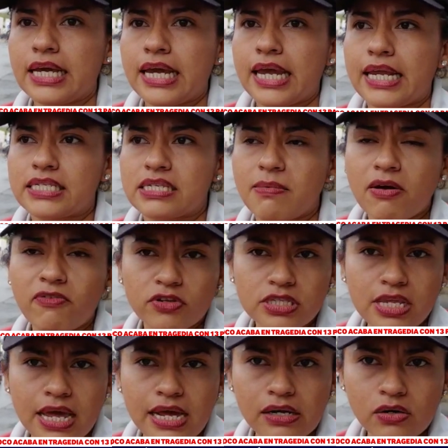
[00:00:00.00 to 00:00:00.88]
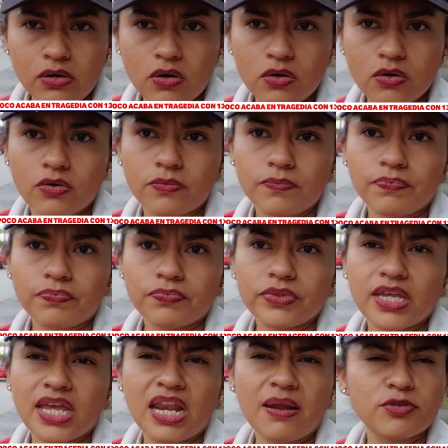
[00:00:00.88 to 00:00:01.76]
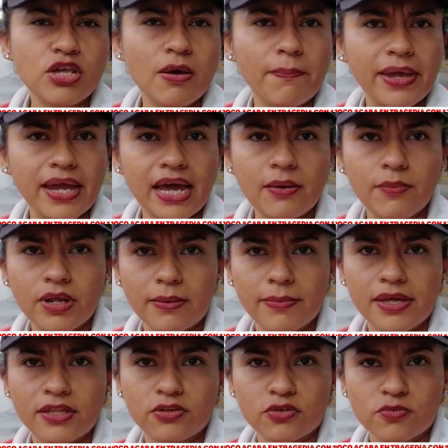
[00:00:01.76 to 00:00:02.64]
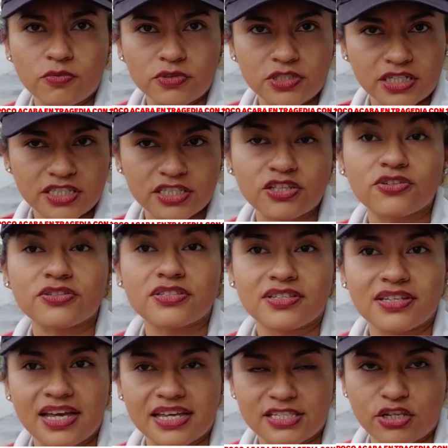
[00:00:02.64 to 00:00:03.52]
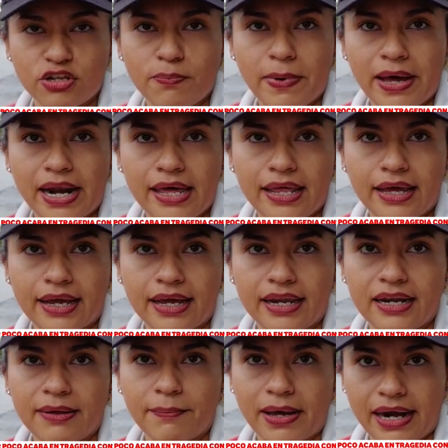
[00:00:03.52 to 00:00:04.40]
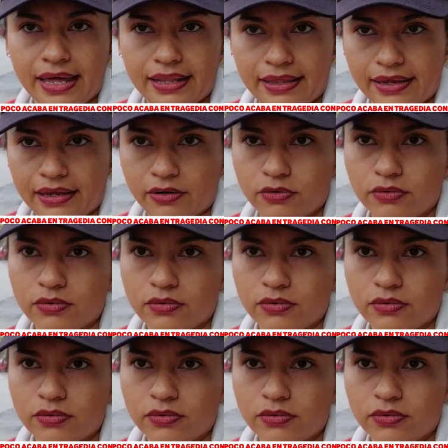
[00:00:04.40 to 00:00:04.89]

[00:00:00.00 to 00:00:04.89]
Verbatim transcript: El semáforo estaba en rojo y él empezó a pegar porque habían dos muchachitos haciendo parada acá en el paradero.